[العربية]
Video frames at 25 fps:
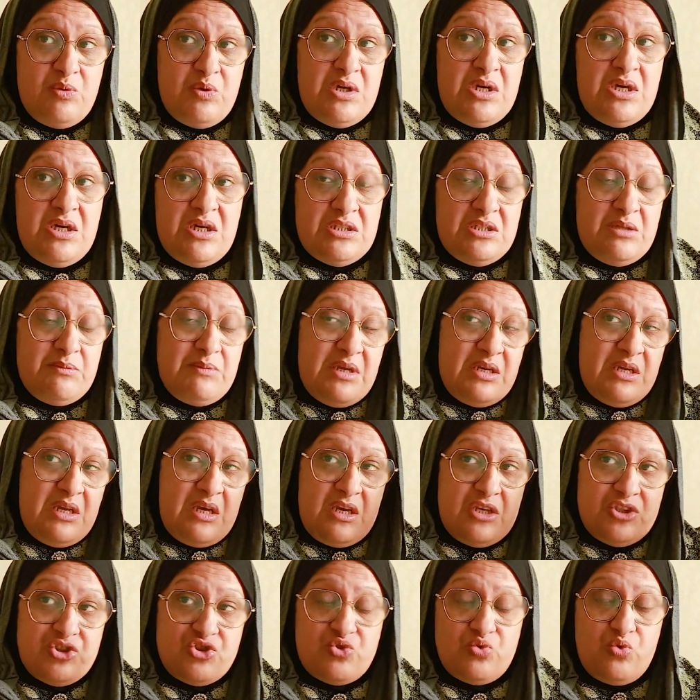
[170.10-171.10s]
وهذا ما
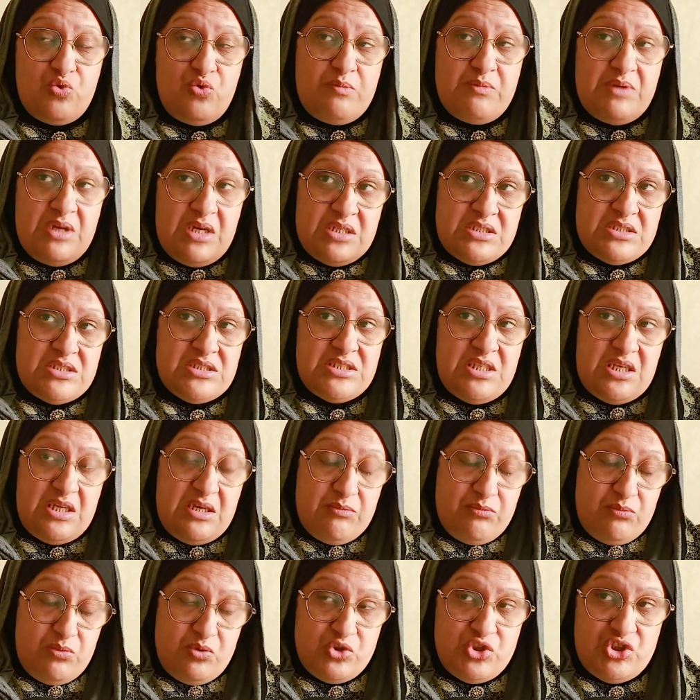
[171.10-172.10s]
ناقشته مع السي
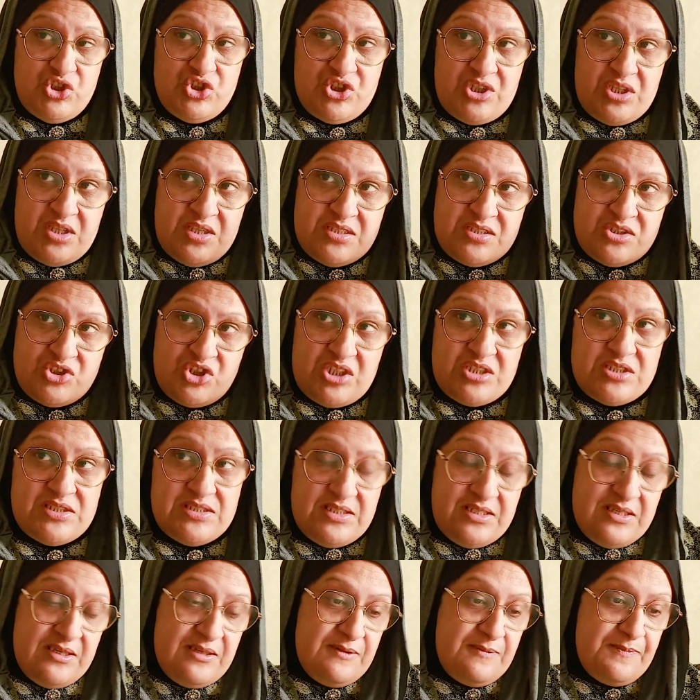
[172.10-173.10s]
الحموشي
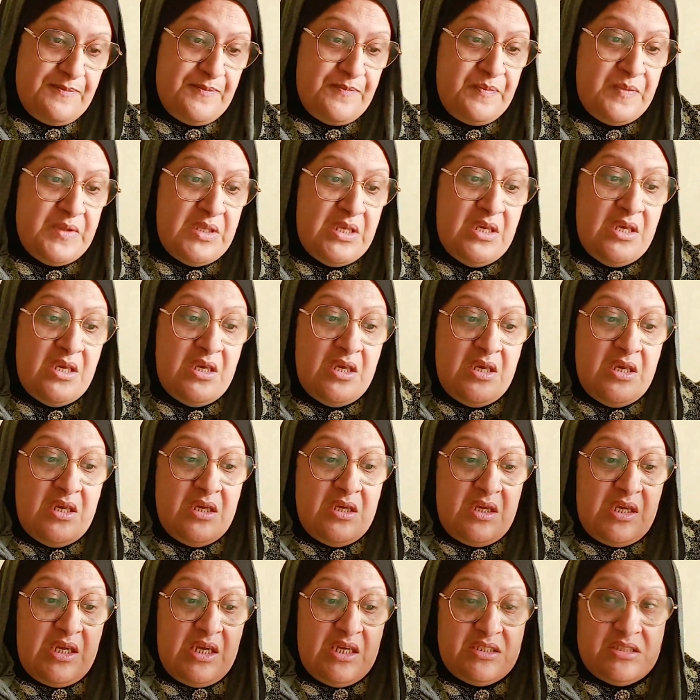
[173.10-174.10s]
شخصيا
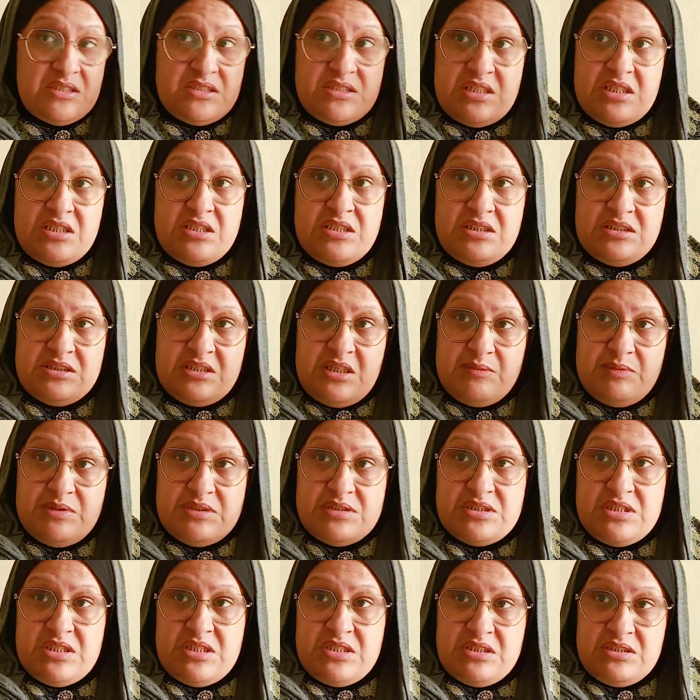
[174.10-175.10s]
كان زي نظامي
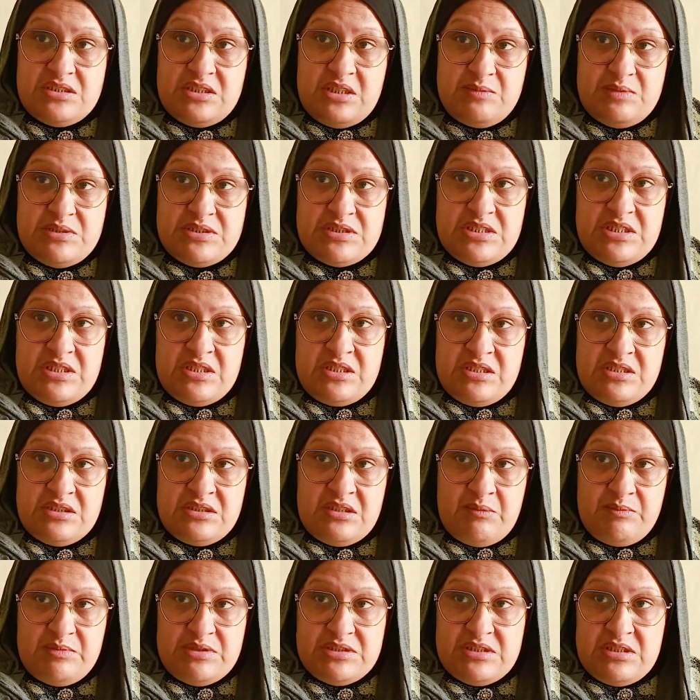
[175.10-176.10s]
زي نظامي زي
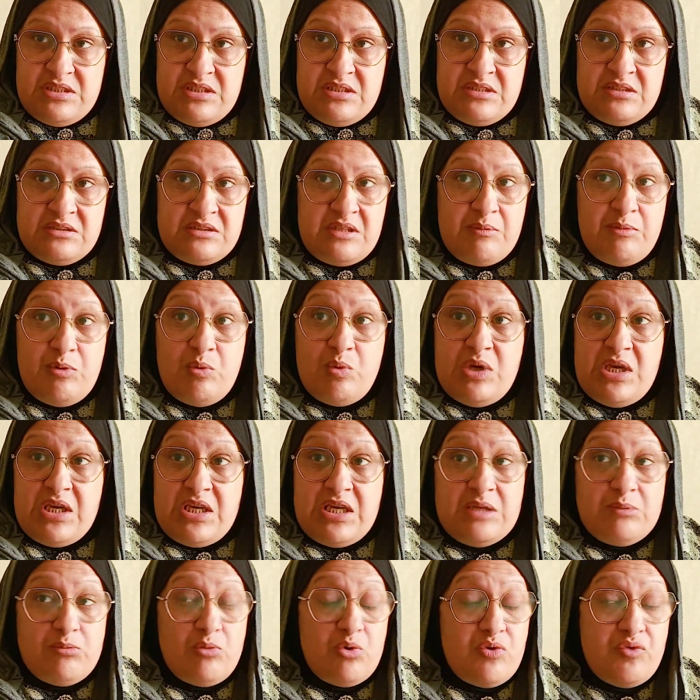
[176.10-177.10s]
نظامي زي نظامي
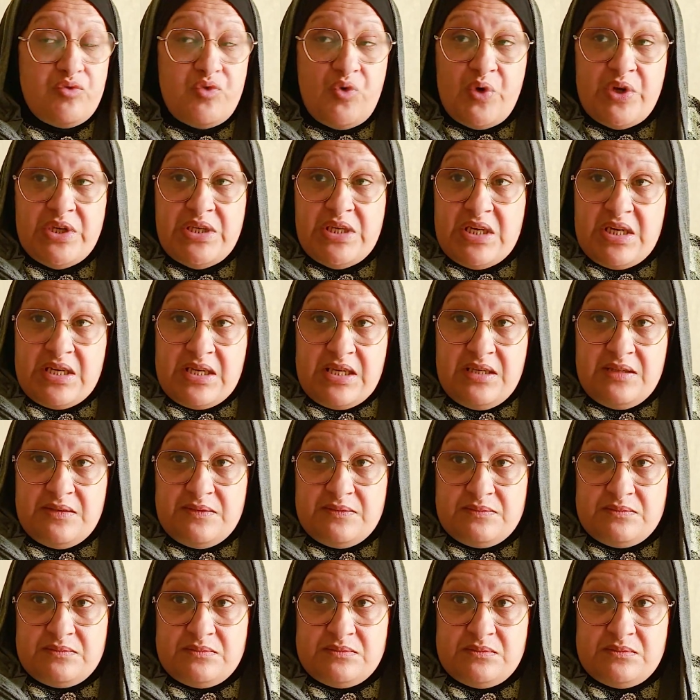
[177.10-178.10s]
ولكن مول الفوقية راه كاين